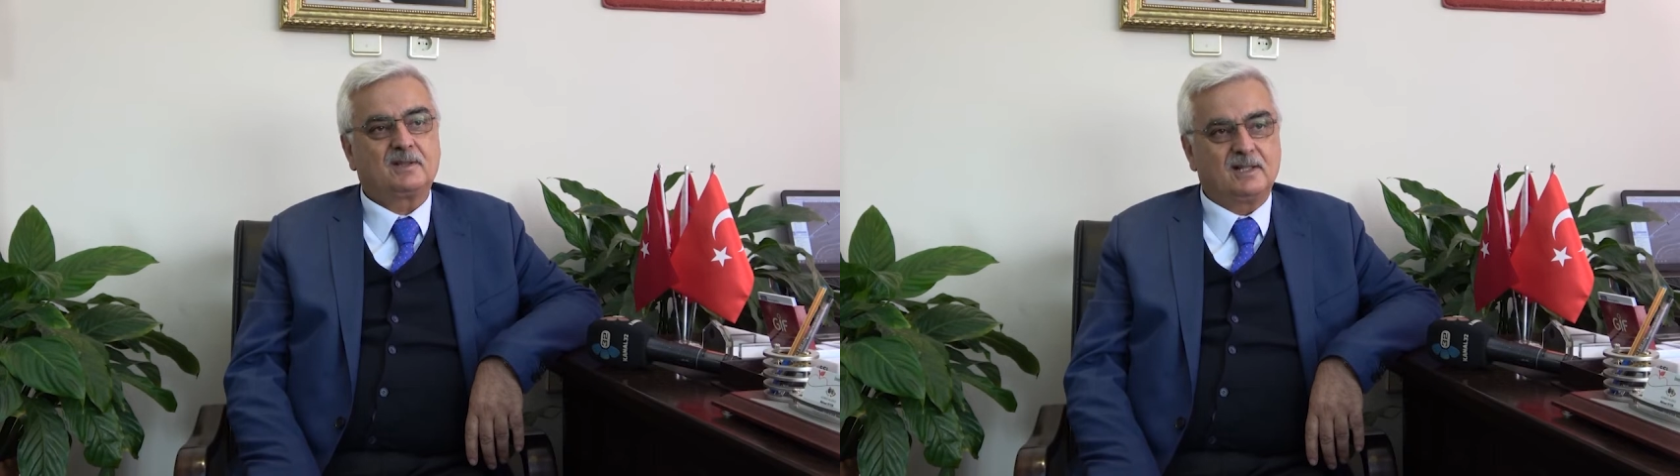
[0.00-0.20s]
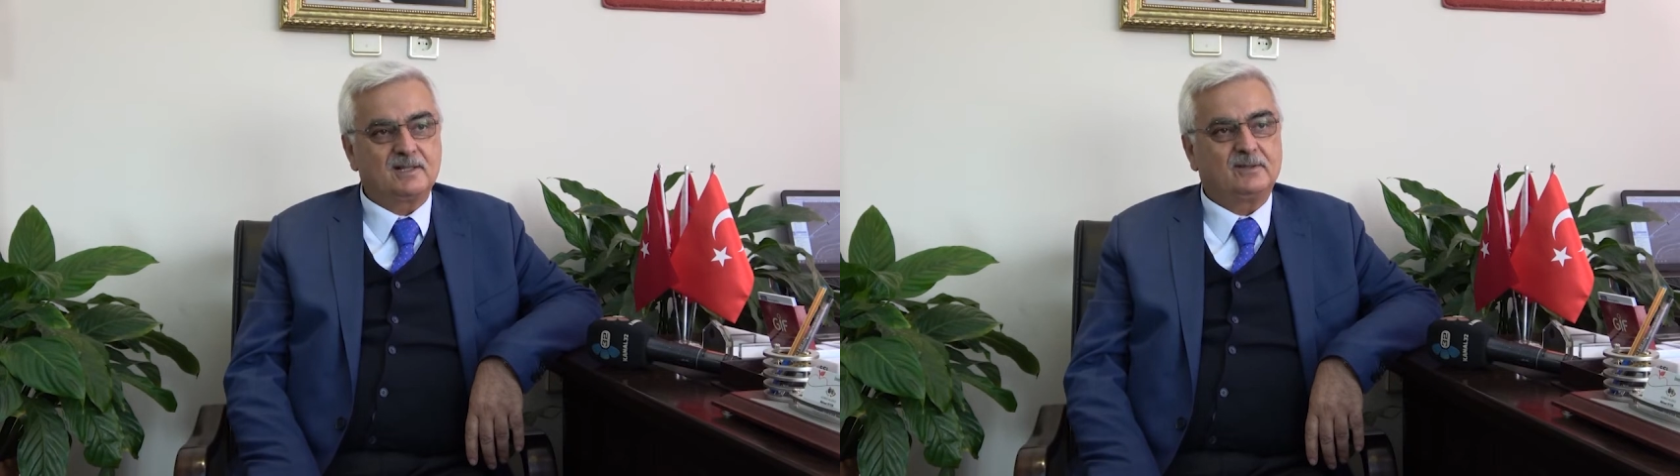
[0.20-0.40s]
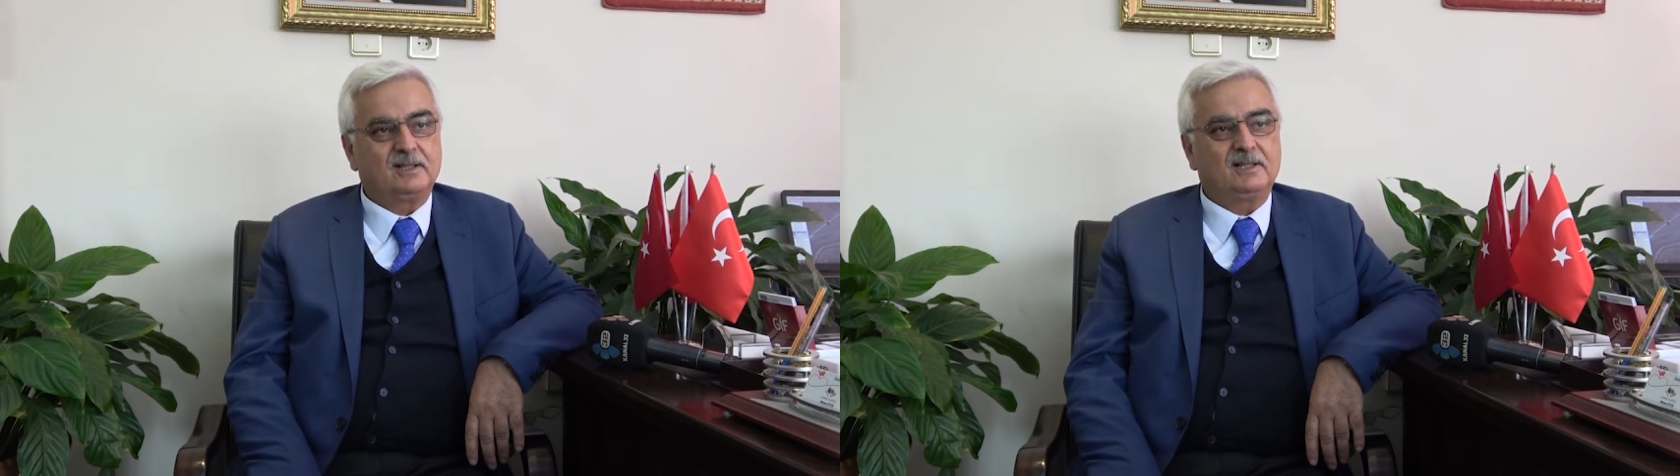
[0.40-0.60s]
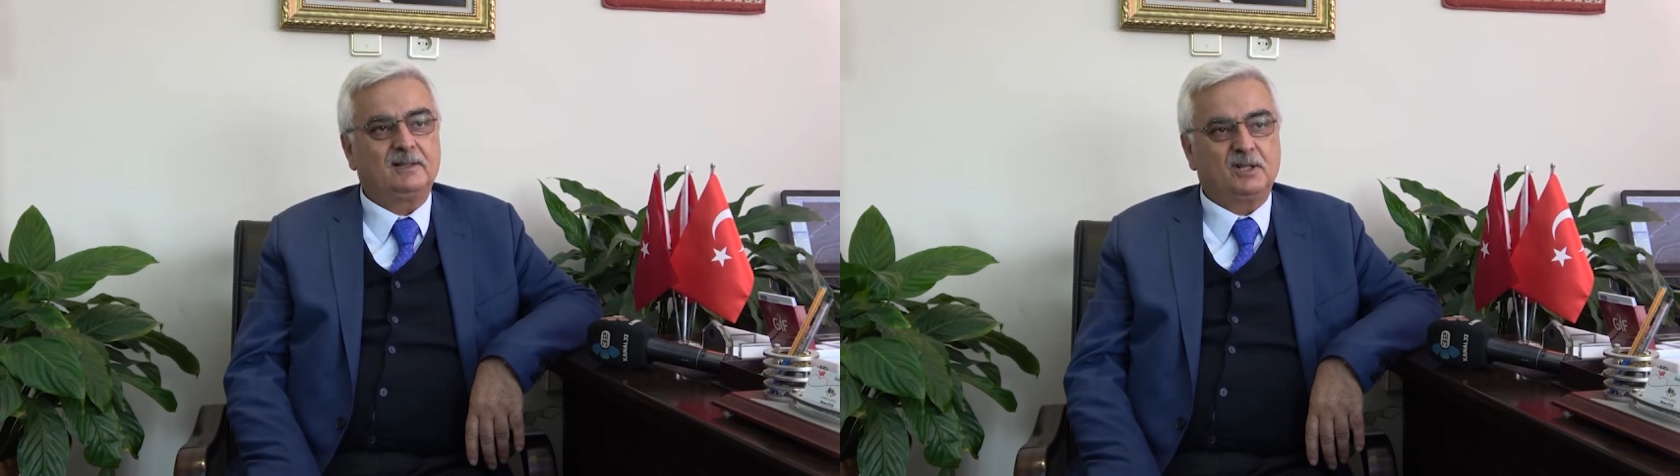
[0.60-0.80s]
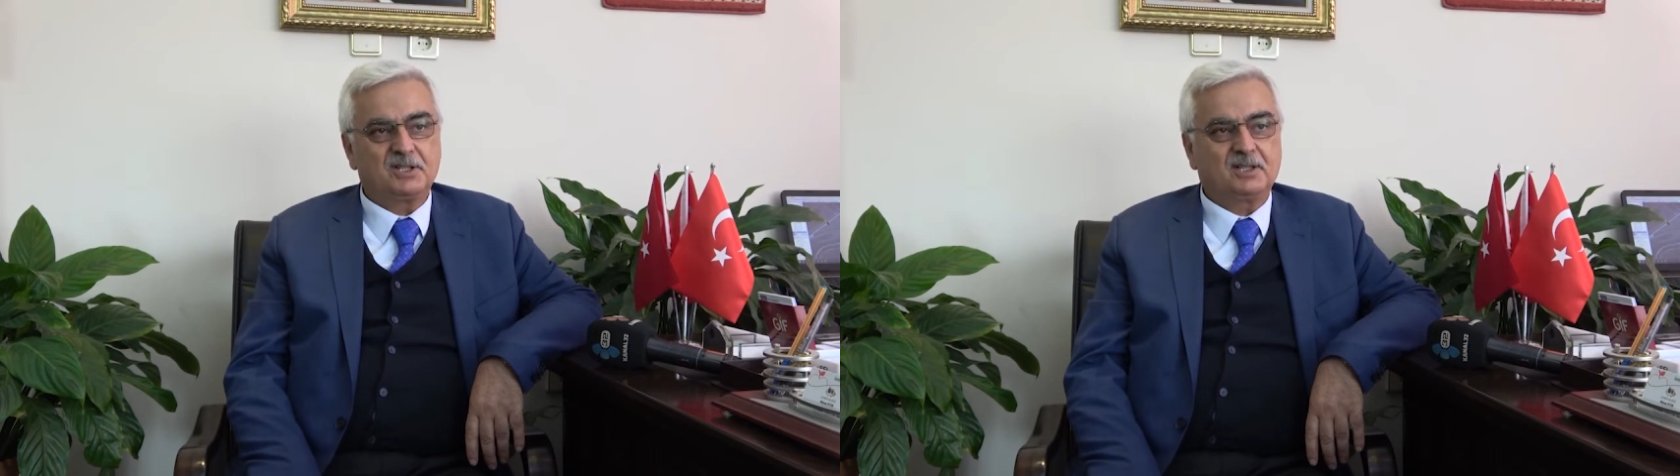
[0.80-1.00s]

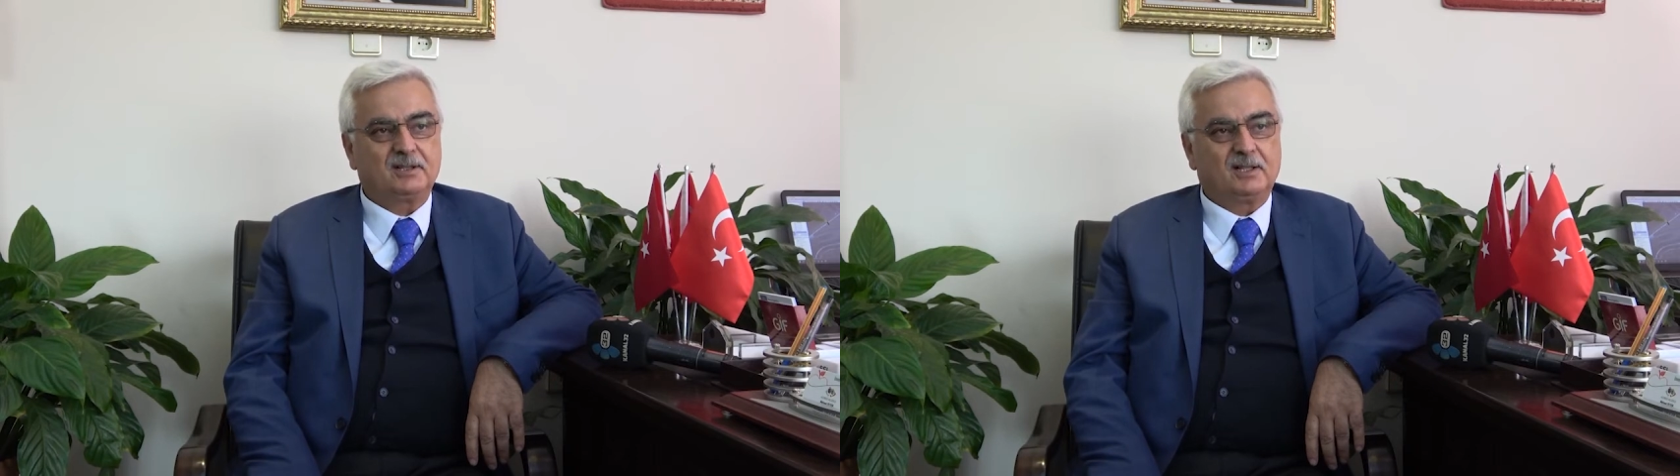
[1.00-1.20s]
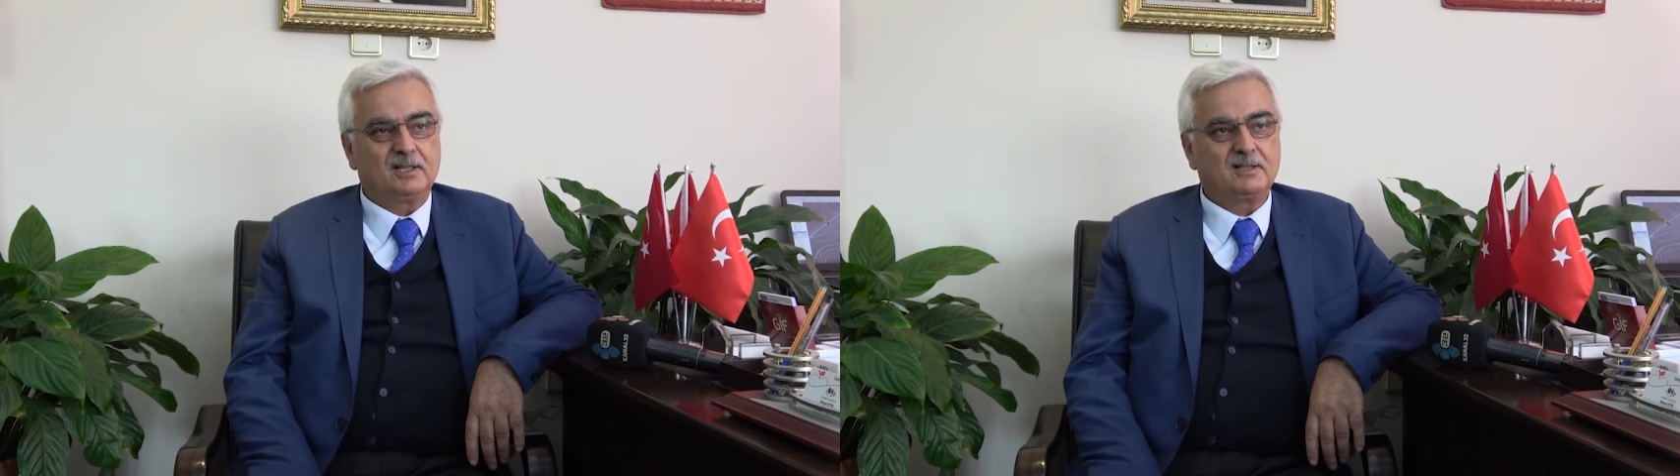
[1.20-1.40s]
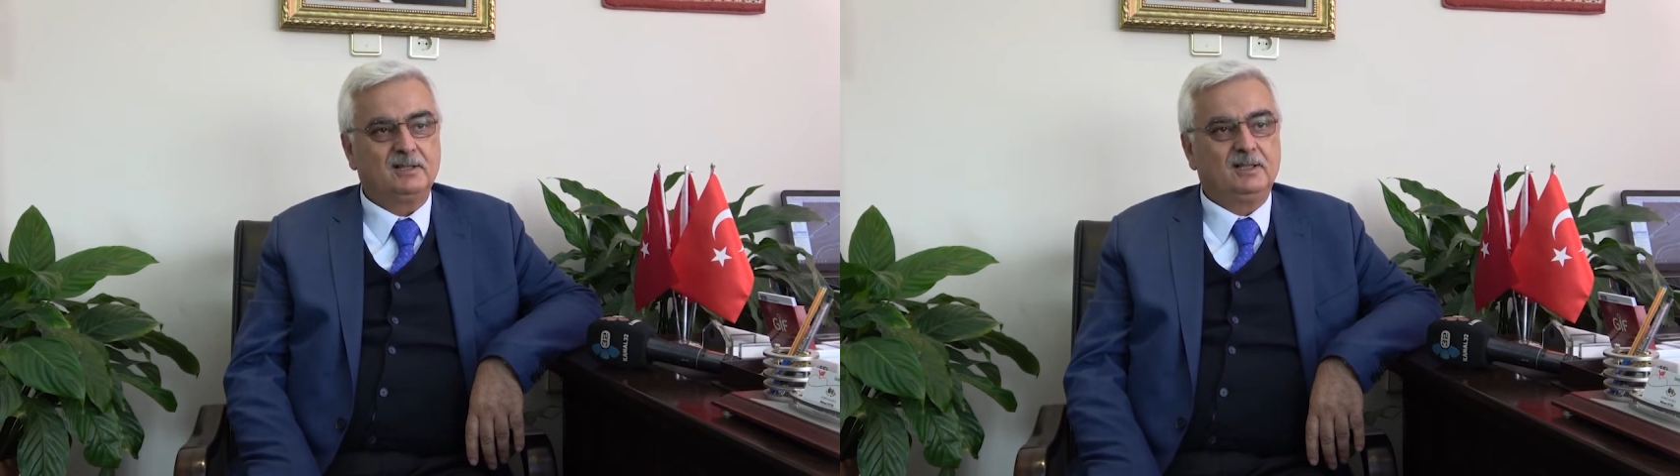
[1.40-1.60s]
transferlere başladılar.